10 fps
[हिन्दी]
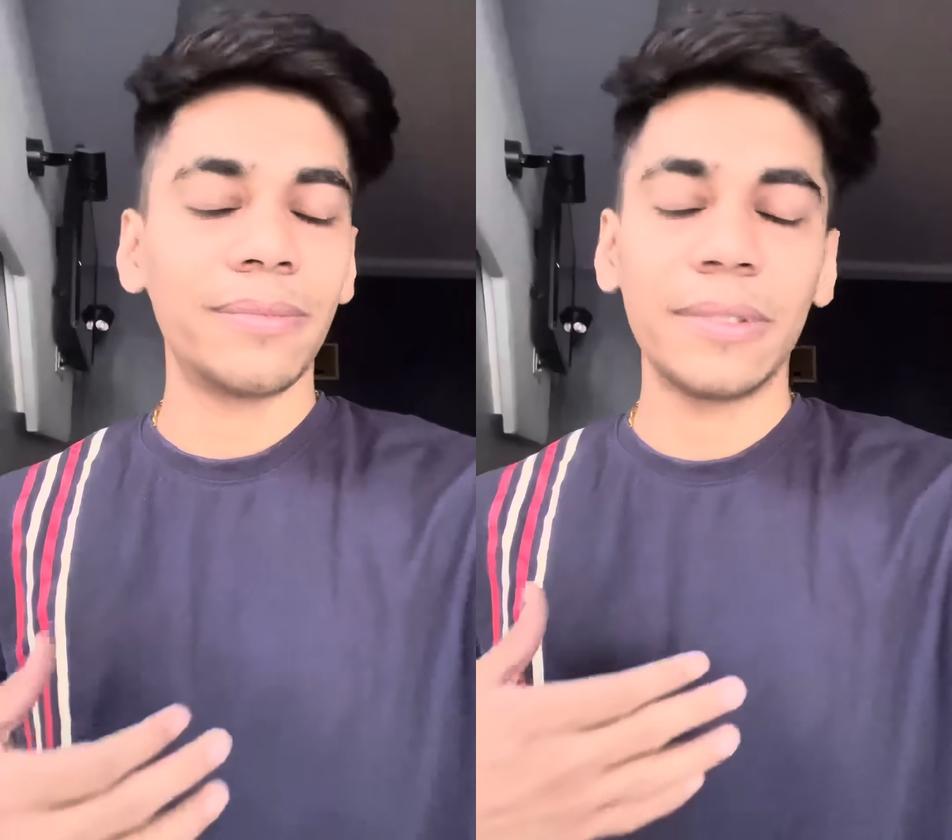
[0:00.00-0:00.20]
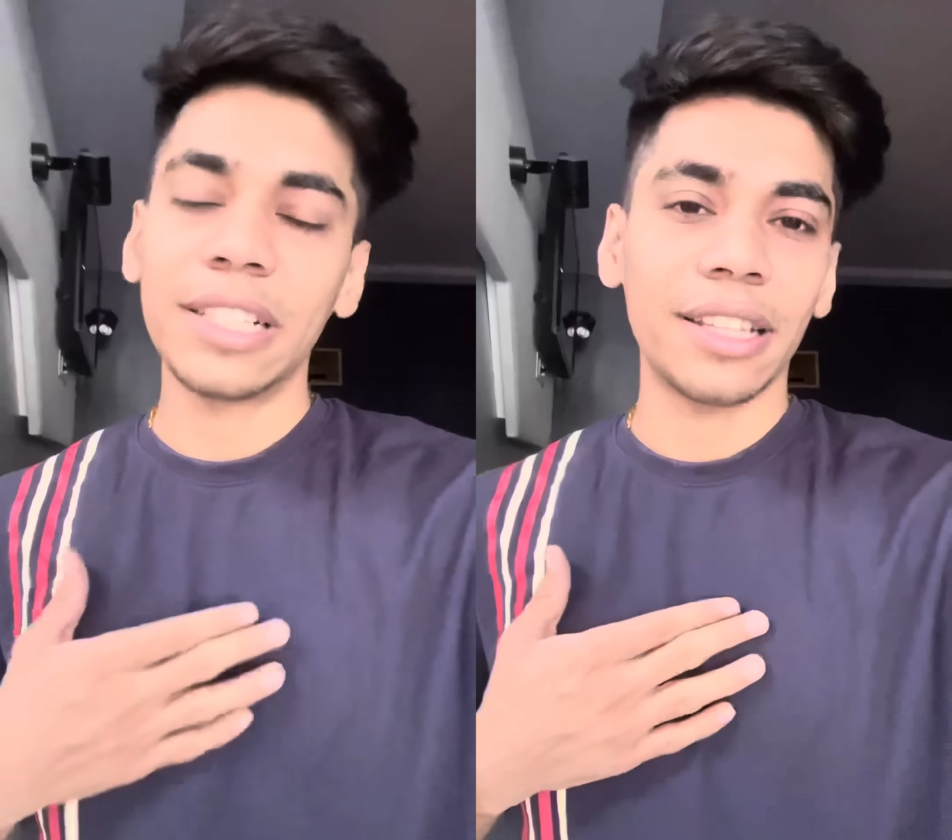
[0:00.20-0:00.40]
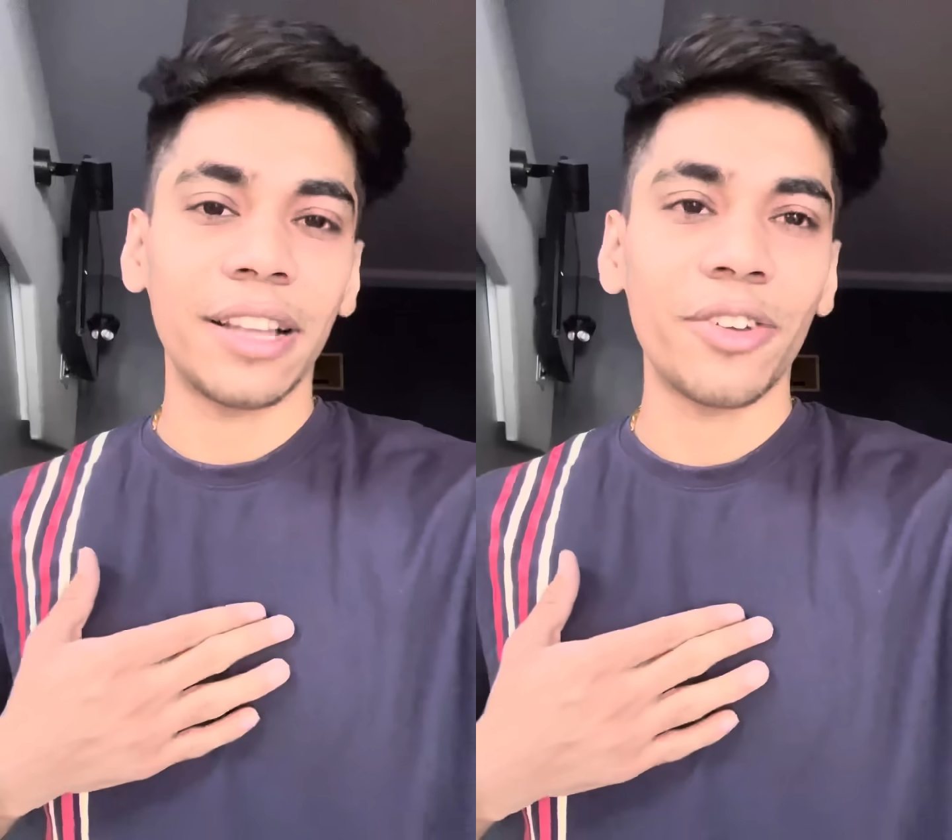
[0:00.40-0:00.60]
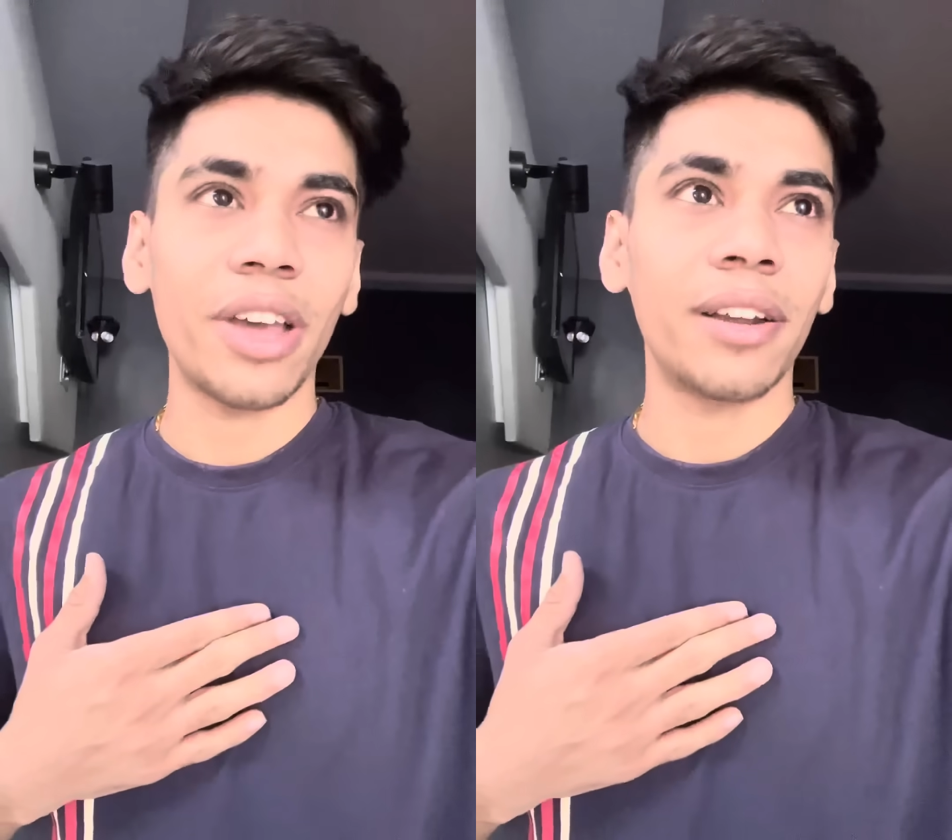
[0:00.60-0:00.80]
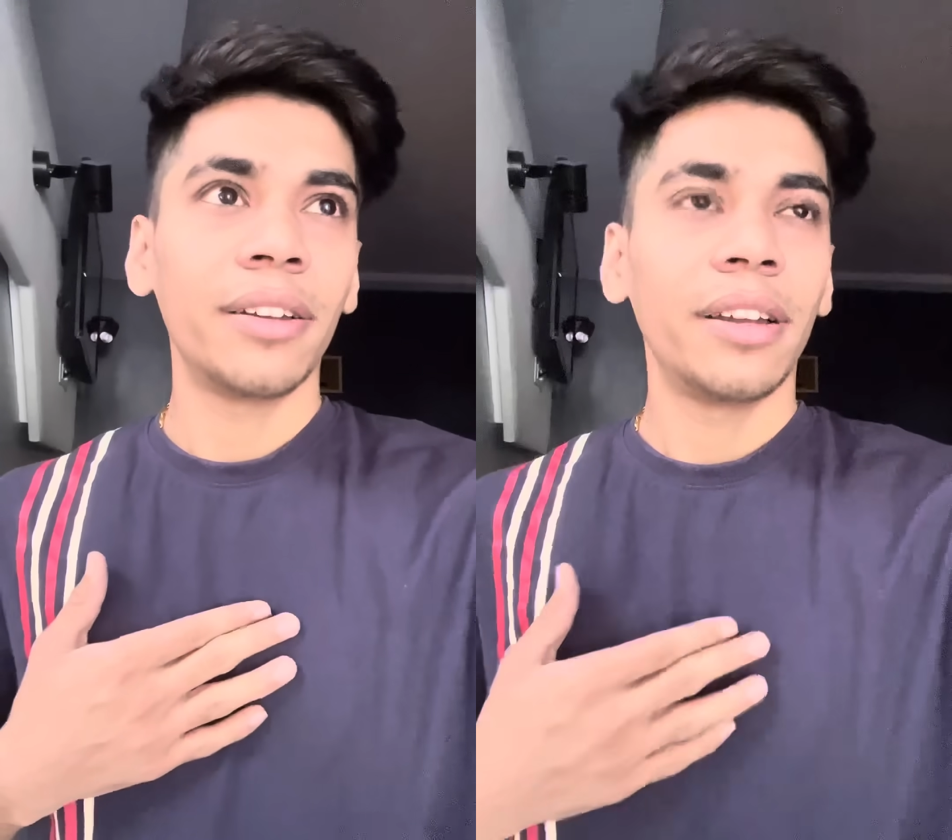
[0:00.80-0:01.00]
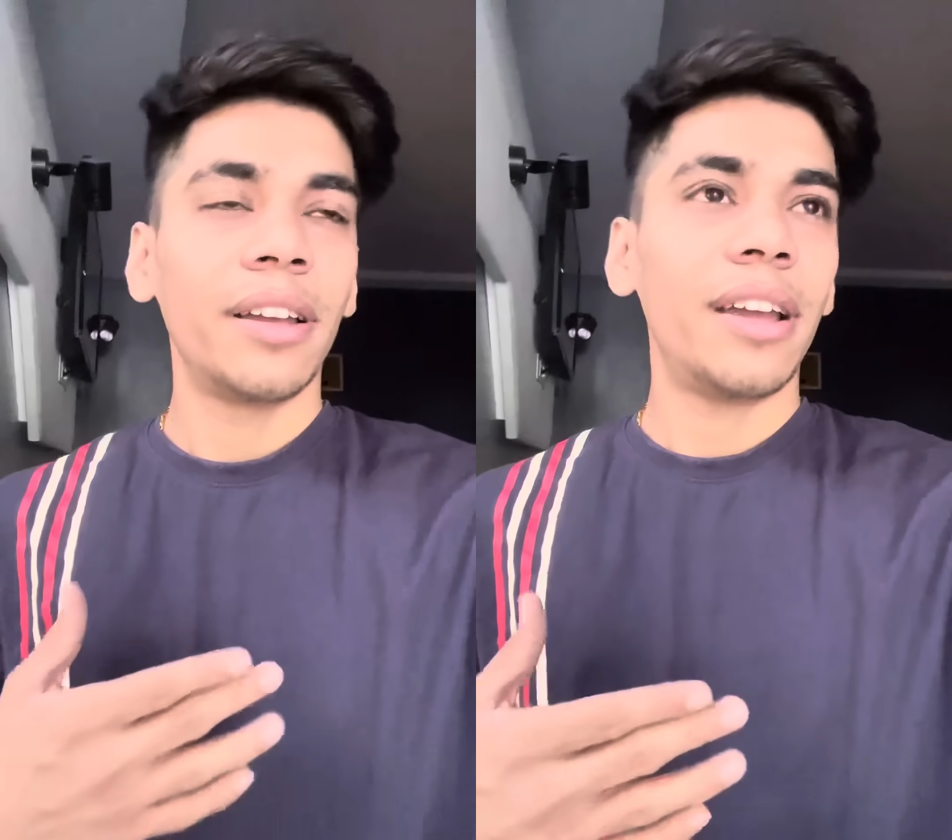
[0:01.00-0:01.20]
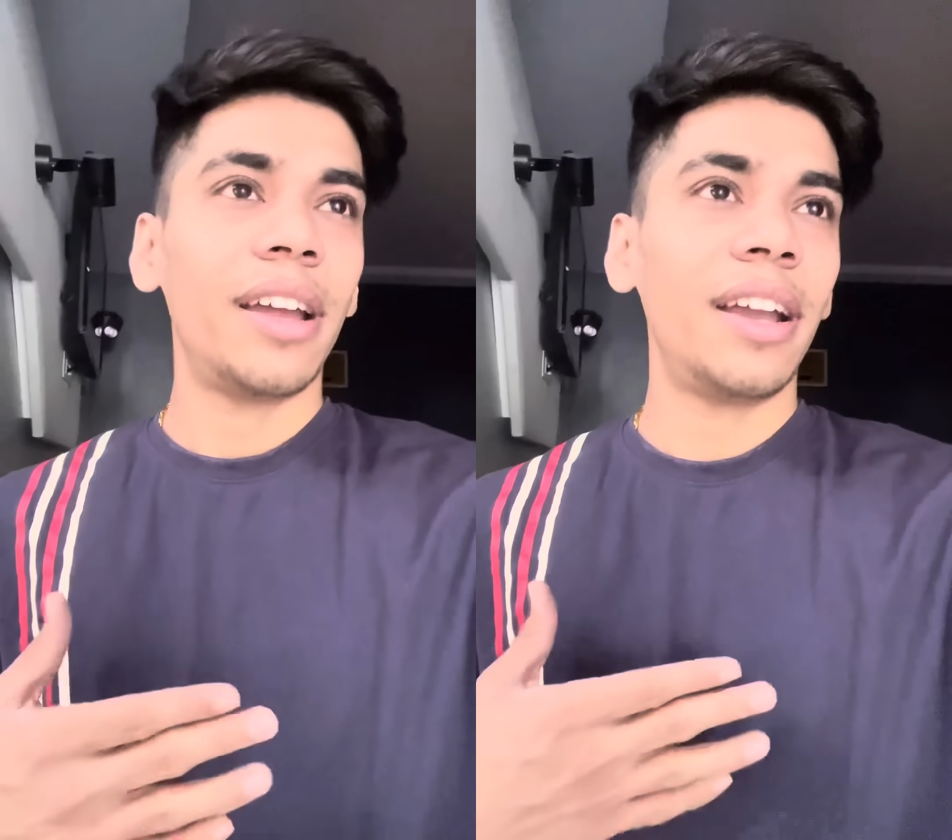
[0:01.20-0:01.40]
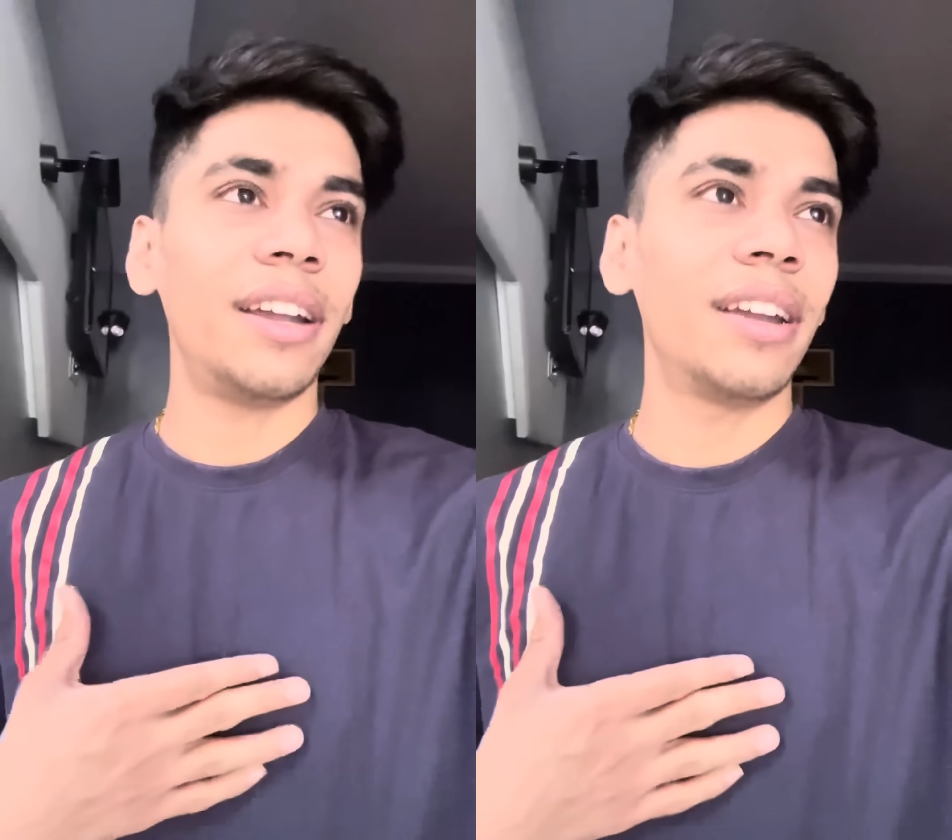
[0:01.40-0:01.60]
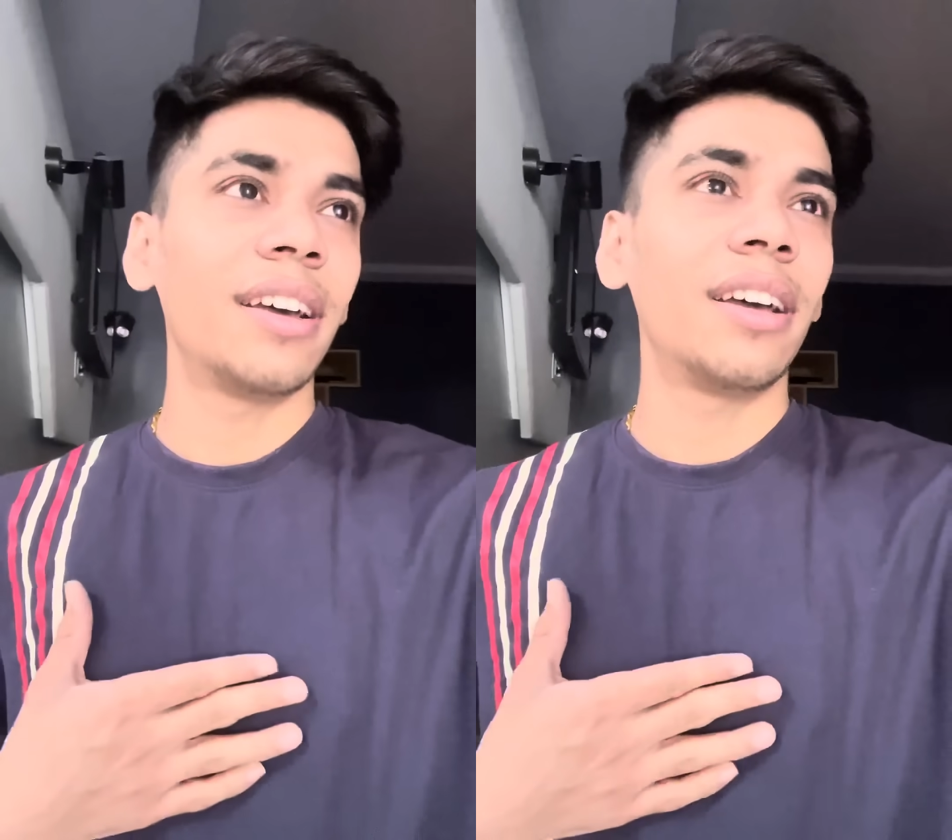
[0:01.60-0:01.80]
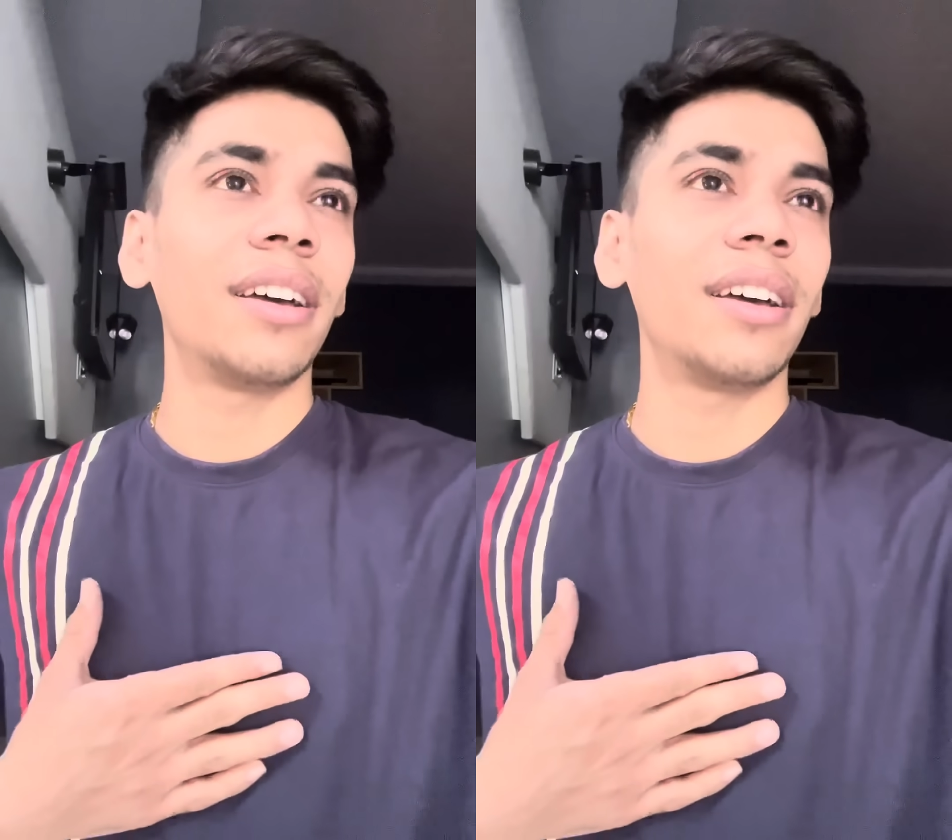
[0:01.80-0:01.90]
जैसे से थैंक यू यार एंड